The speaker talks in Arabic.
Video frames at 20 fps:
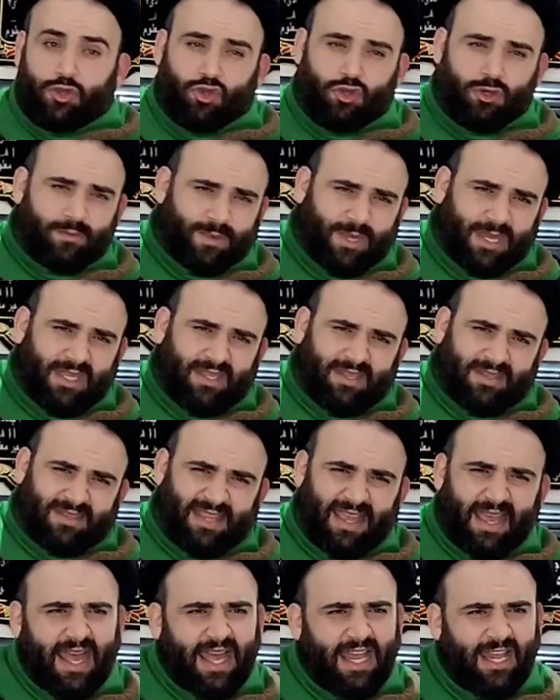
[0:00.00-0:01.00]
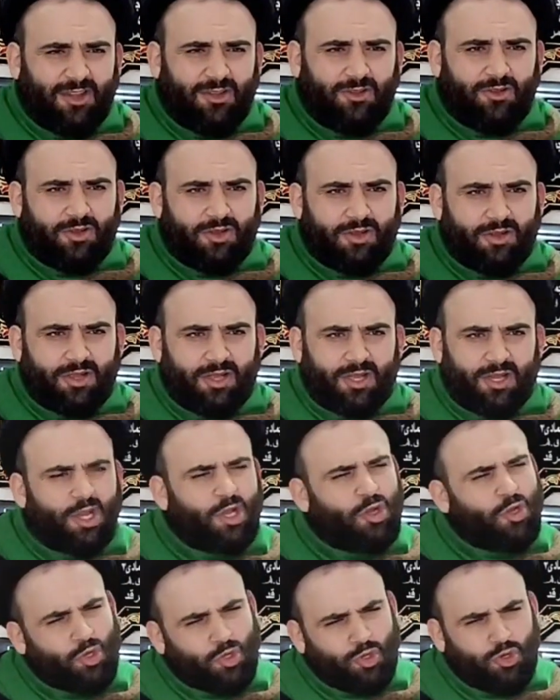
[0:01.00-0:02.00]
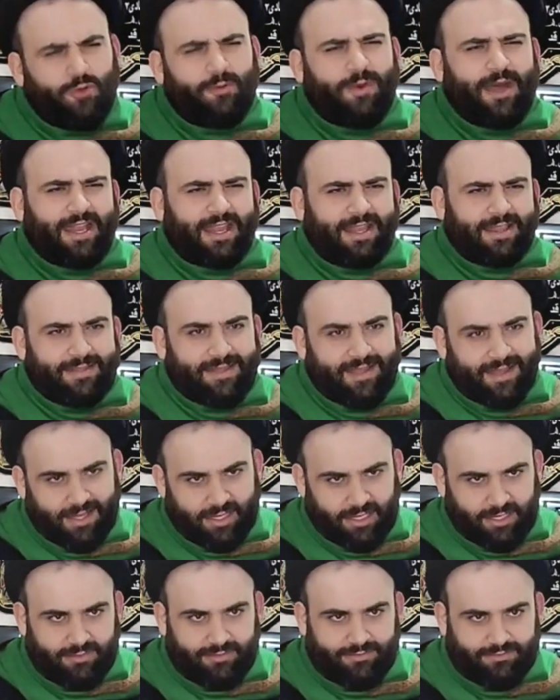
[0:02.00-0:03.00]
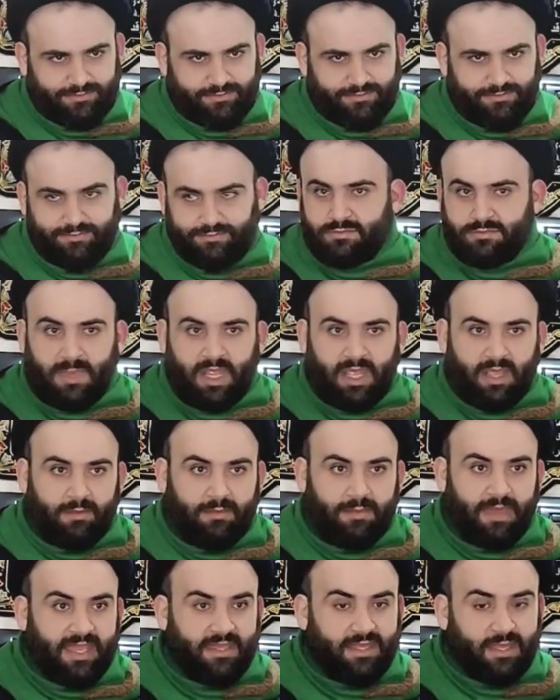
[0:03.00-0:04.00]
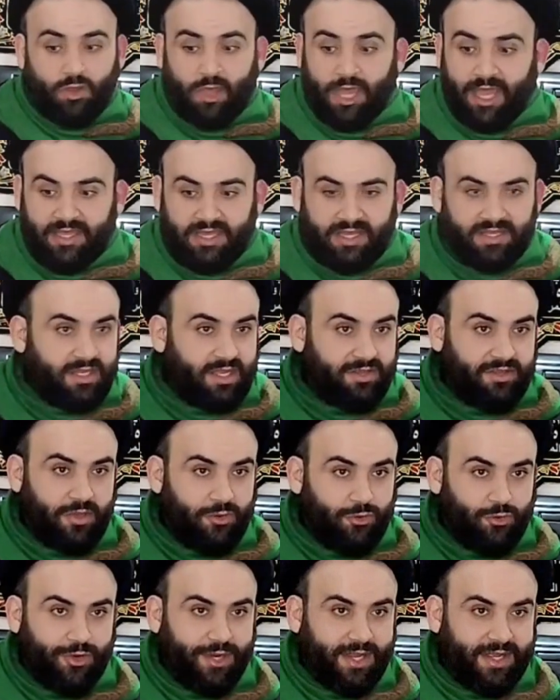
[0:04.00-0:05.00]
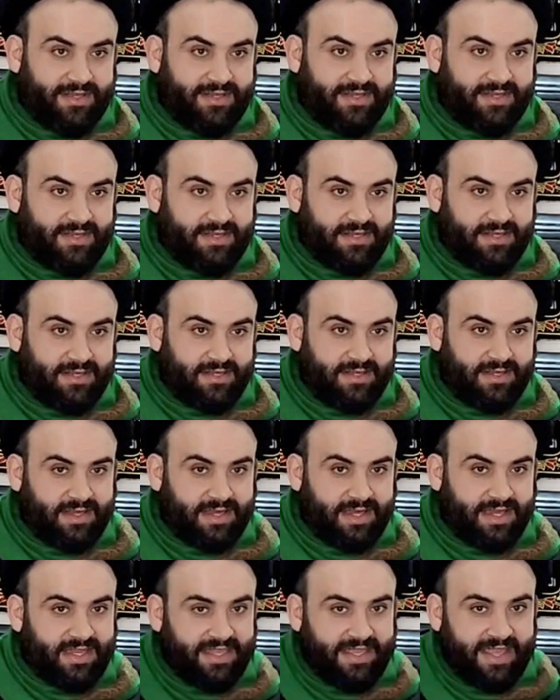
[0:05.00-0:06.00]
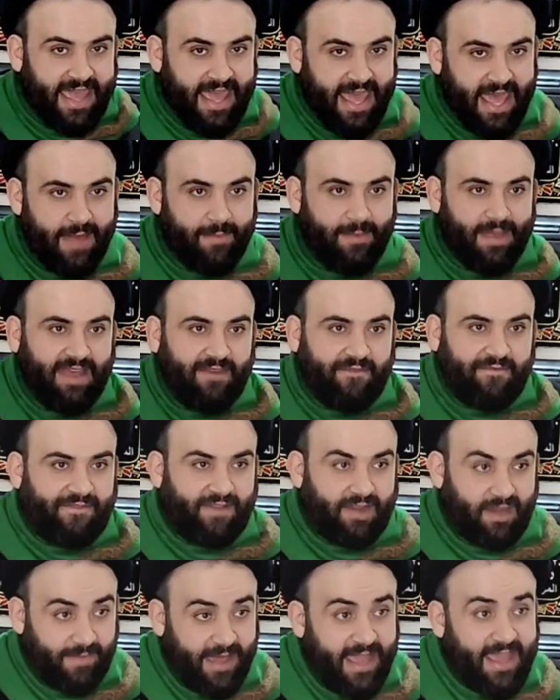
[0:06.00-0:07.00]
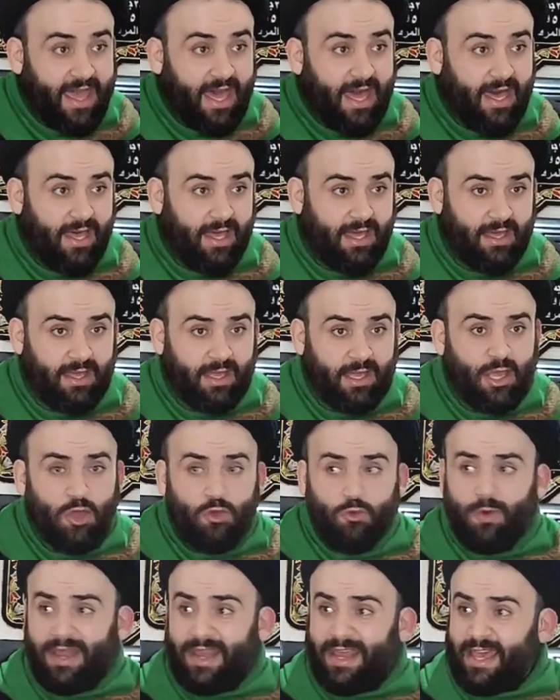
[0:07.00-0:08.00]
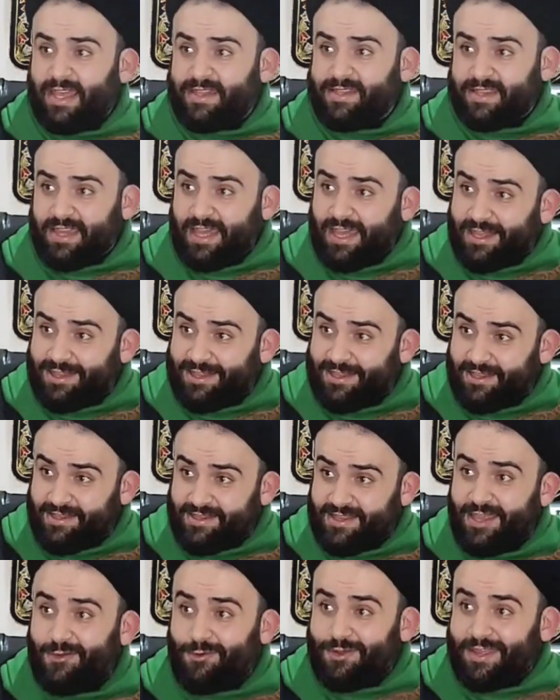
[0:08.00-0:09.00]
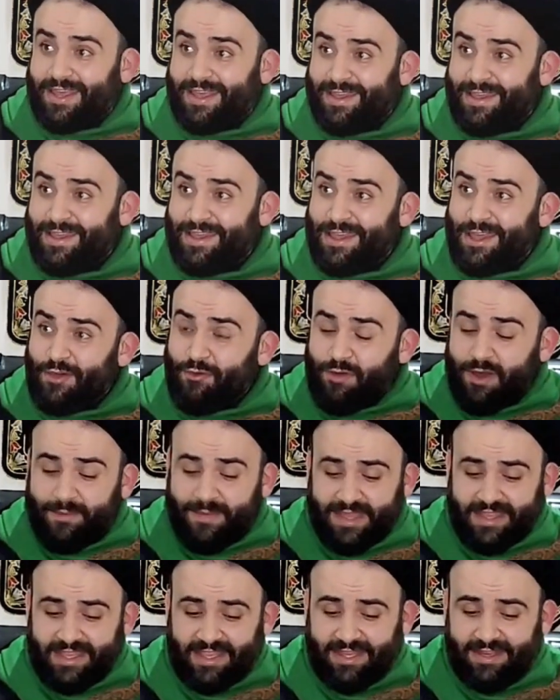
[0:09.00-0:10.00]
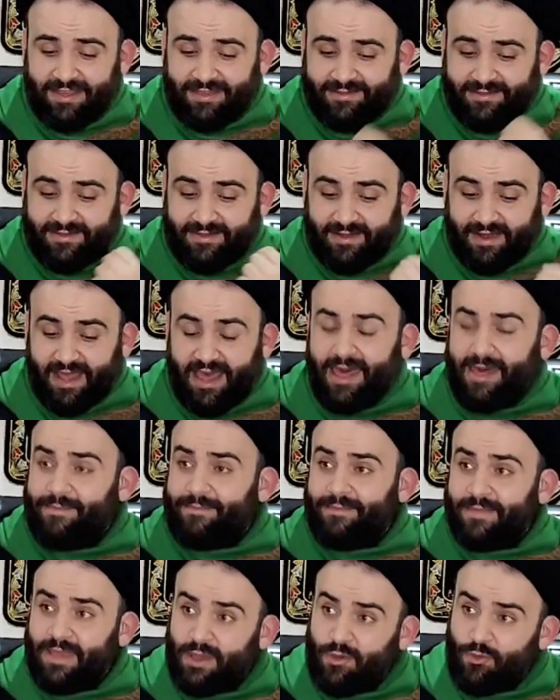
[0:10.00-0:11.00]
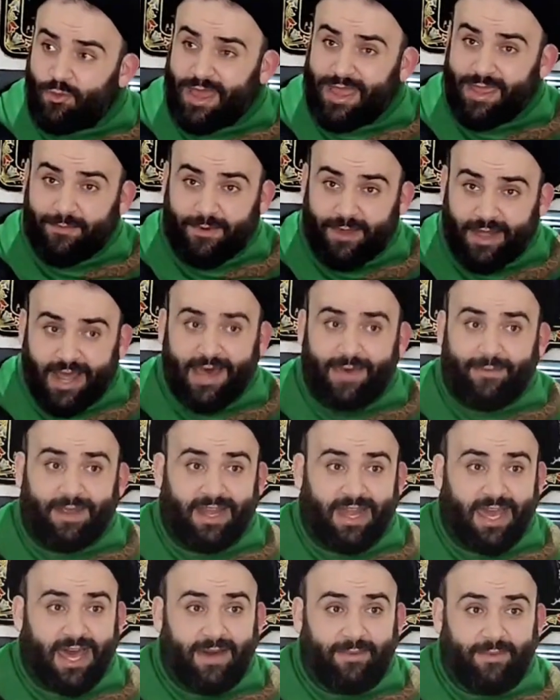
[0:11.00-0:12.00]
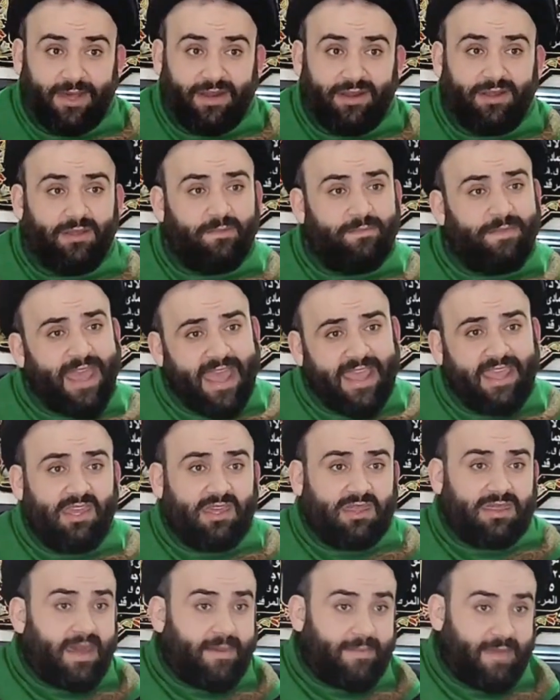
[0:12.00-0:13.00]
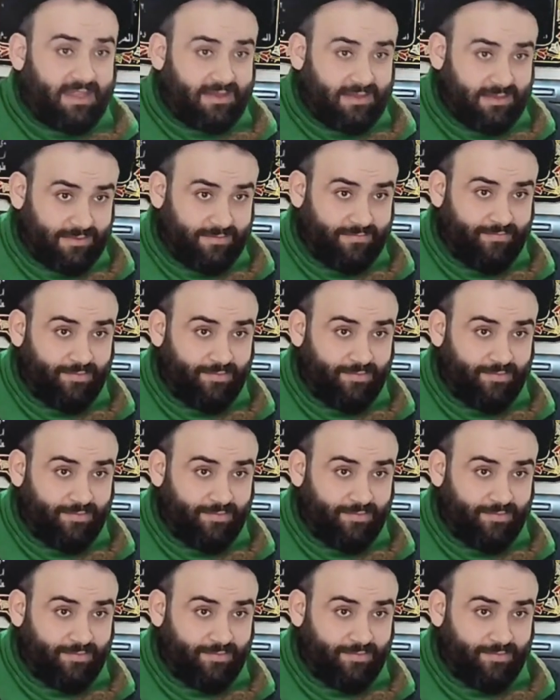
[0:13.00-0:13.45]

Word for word: يمكن التعلل للهجوم على الدار بأنه كان عندنا ضرورة إنهاء ملف البيعة والاحتياط للدولة ومنع الاضطراب وإبرام الأمر بأي ثمن